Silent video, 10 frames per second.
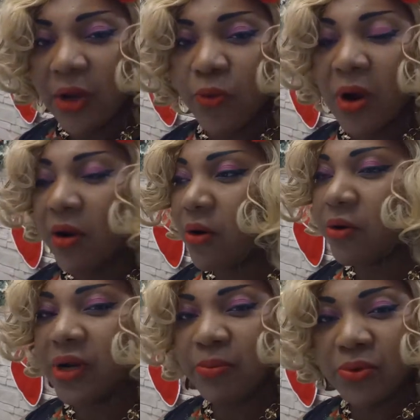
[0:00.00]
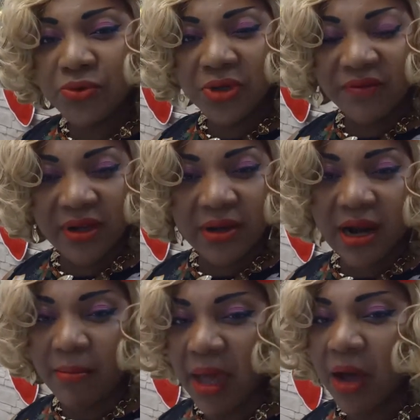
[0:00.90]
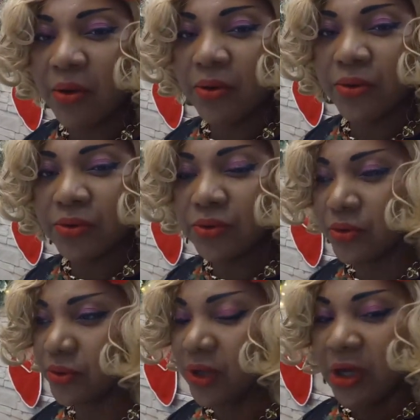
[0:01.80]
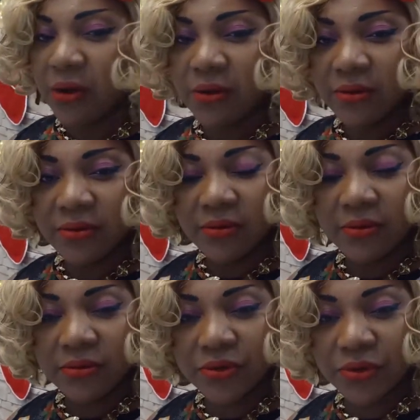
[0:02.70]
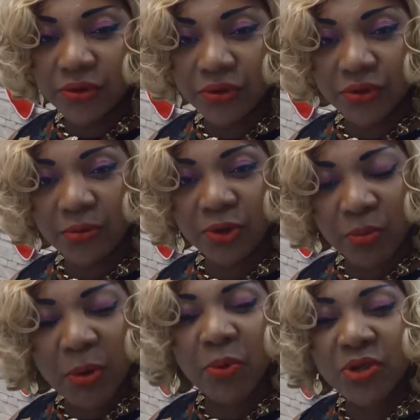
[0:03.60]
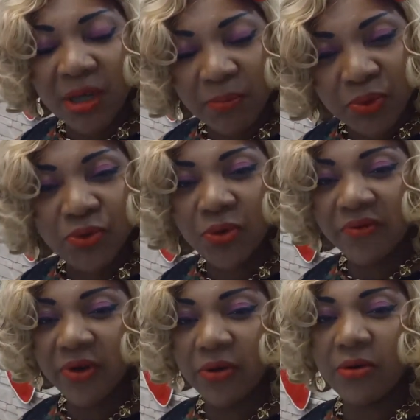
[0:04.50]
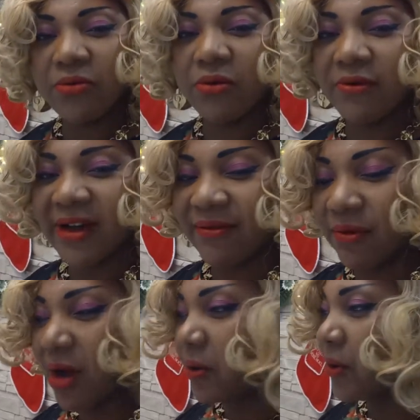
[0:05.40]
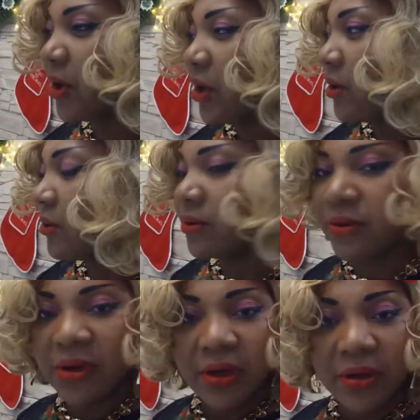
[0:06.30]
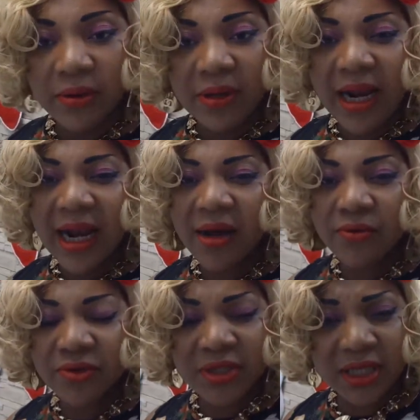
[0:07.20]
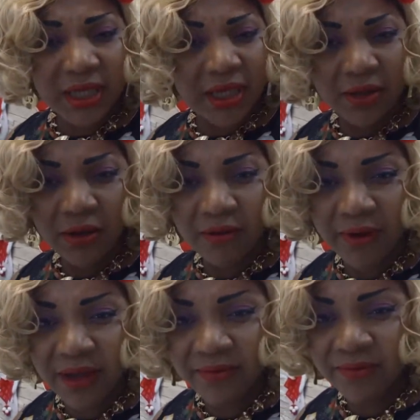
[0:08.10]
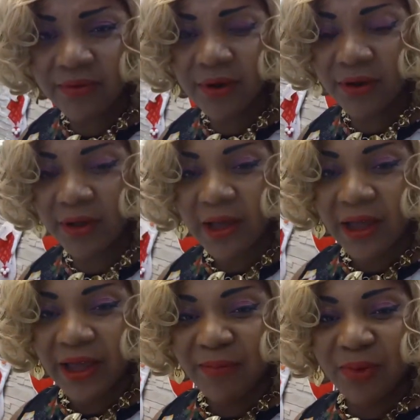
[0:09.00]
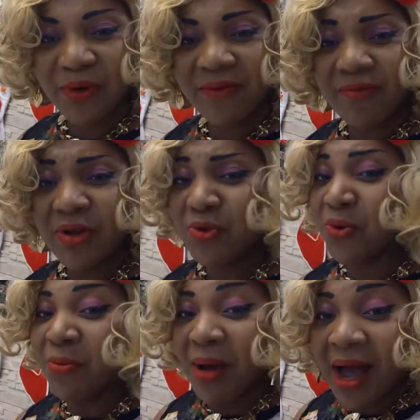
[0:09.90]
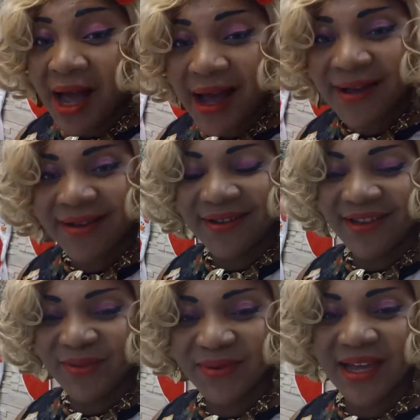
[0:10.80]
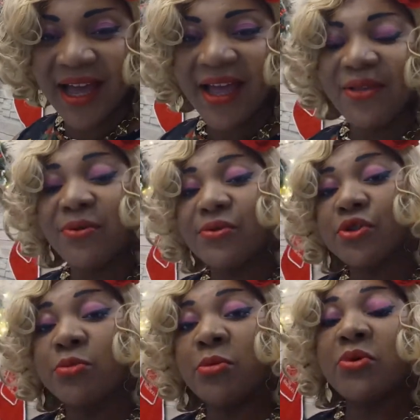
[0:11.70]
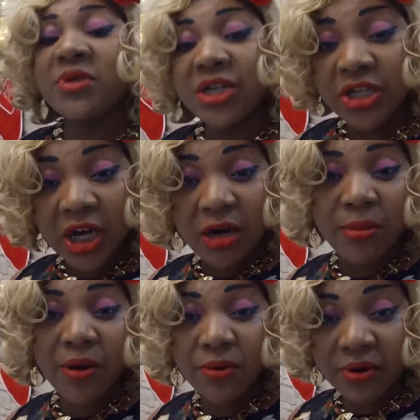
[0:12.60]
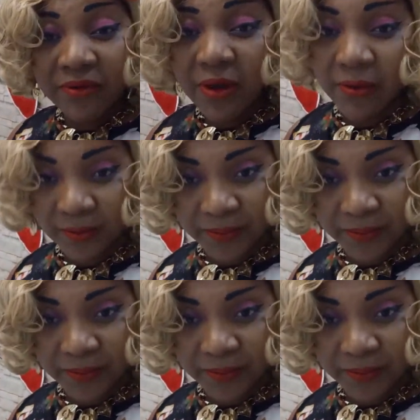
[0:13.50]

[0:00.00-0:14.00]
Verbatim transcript: ou alors des produits qui viennent de la mer. donc je, je, propose ça plus au réveillon où on va avoir des langoustines, voyez-vous, et puis on va avoir du homard et tout ça. Donc je propose ça généralement au réveillon.